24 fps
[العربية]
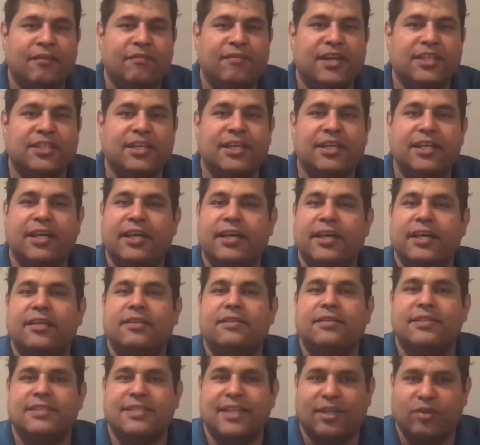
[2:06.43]
فعشان كده يا
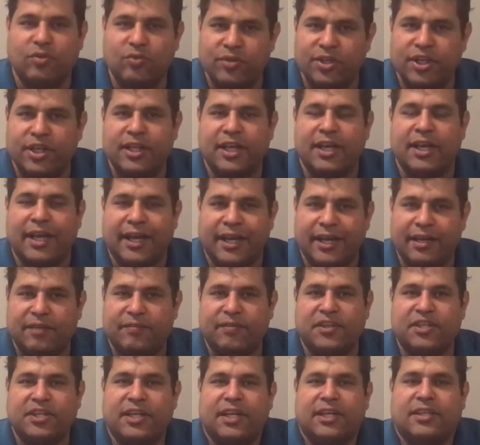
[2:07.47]
ريت تساعدوني ان انا
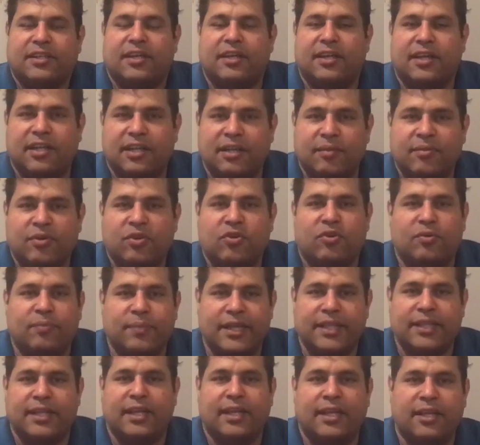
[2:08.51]
اعرف عشان اقدر اقدم لكم
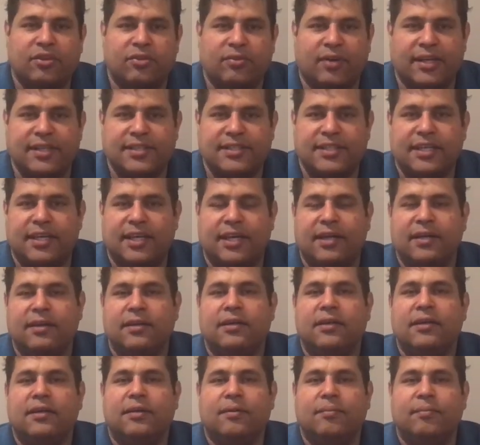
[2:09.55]
الماده اللي انتم عايزينها
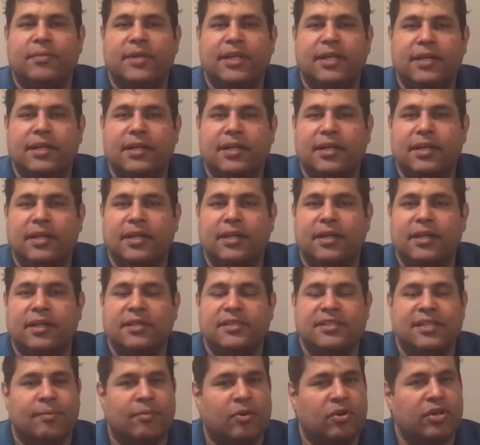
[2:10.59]

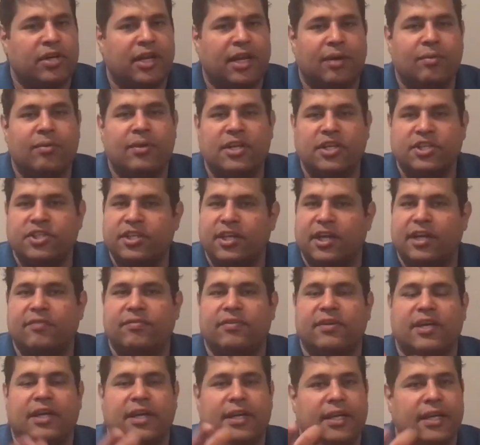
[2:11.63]
بال زي ما قلنا الاول الاشتراك
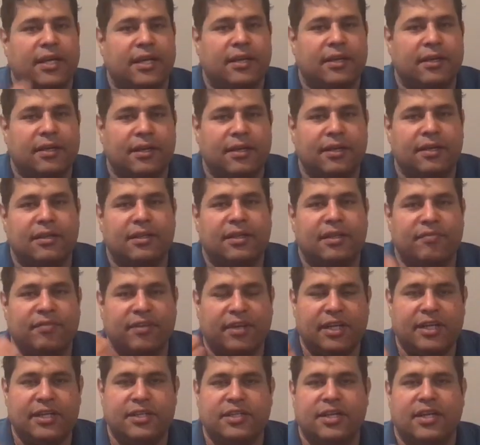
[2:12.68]
في القناه
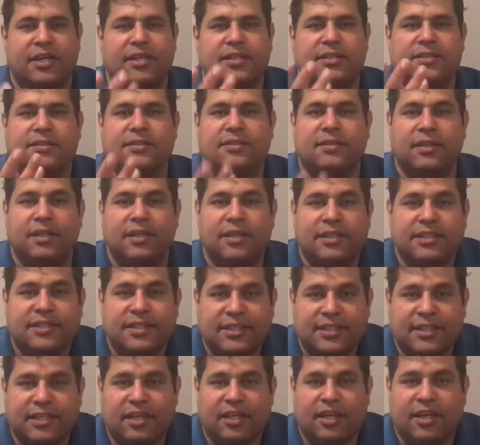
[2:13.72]
تفعيل الجرس
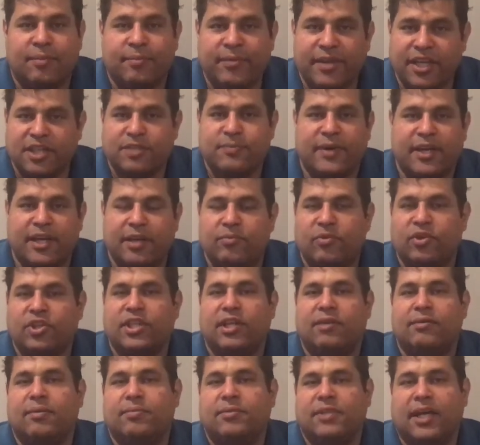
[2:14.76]
زي لما يعجبك
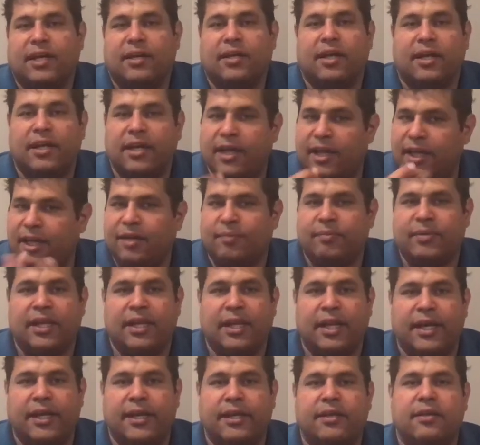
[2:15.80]
المحتوى بتاع القناه
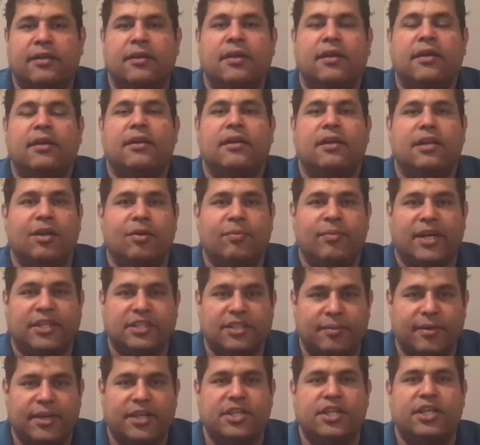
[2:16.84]
اعمل لايك لو ما
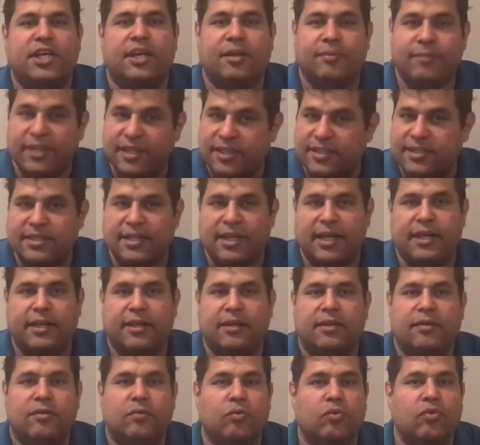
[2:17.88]
عجبكش اعمل
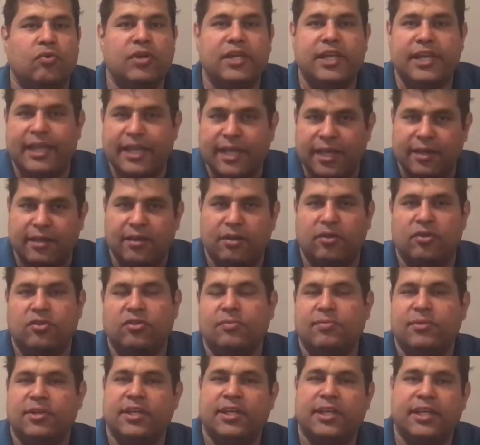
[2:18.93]
ديسلايك وقول لي ليه
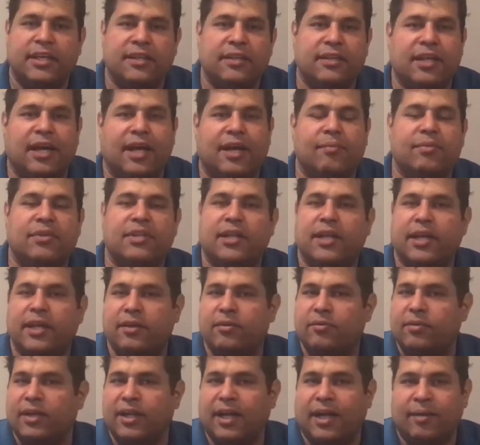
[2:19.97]
اكتب لي ليه انت عامل
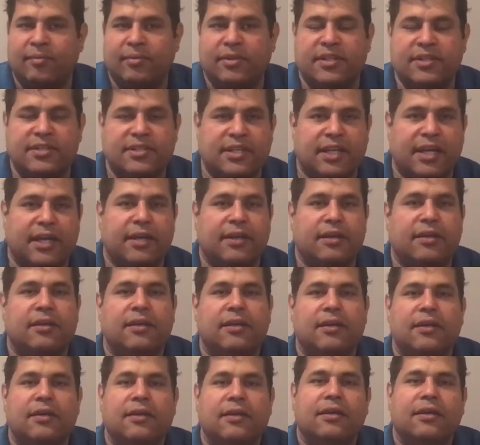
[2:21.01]
لايك ولا عامل ديسلايك
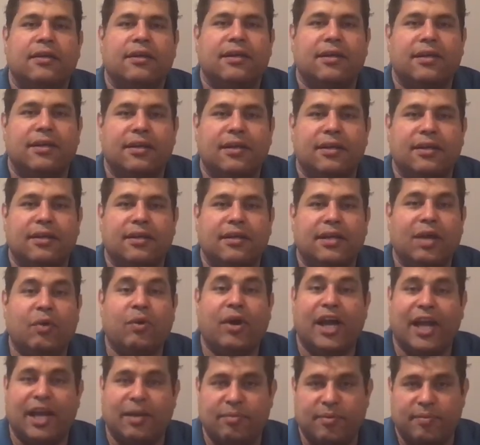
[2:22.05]
أه لو
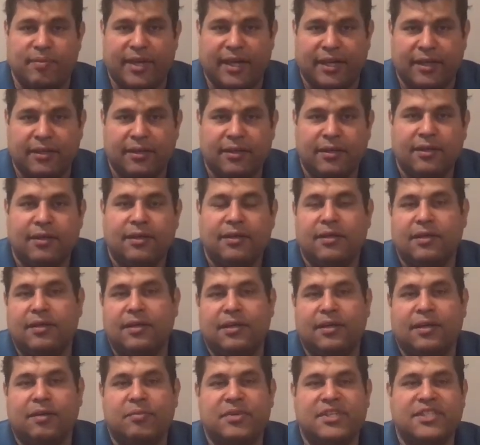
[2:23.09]
حابب يعني
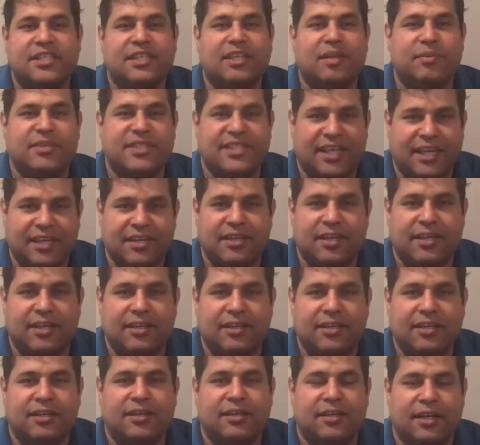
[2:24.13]
أه بس انت بتساعدني
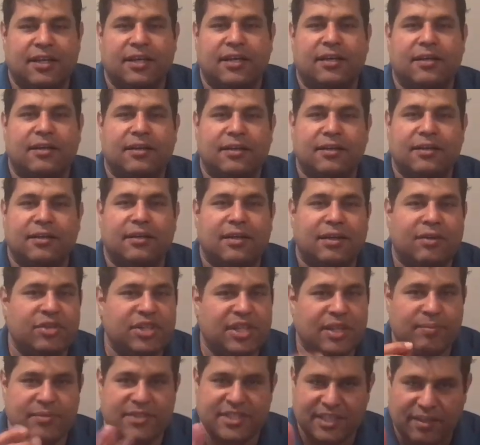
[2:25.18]
كتير ان انا لو
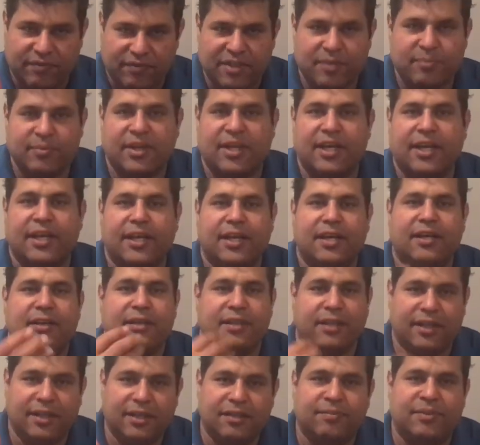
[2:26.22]
انت بتستفيد من القناه
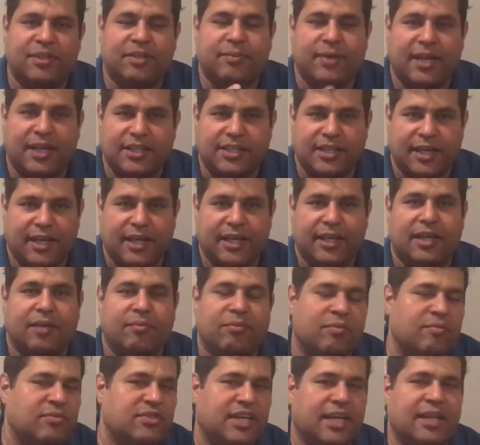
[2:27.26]
يا ريت ما تبخلش عليا
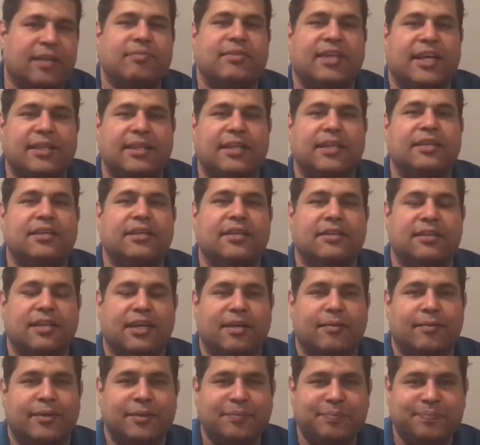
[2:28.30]
بالمساعده بتاعتك دي انت
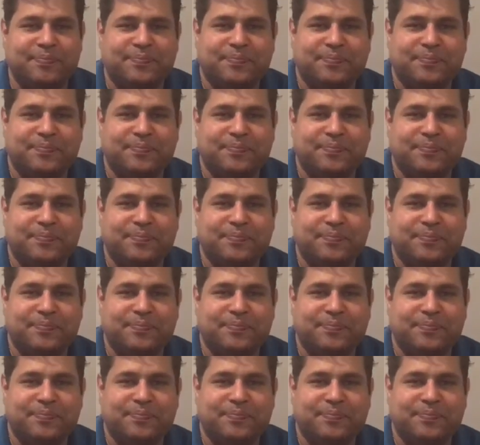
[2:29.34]
كمان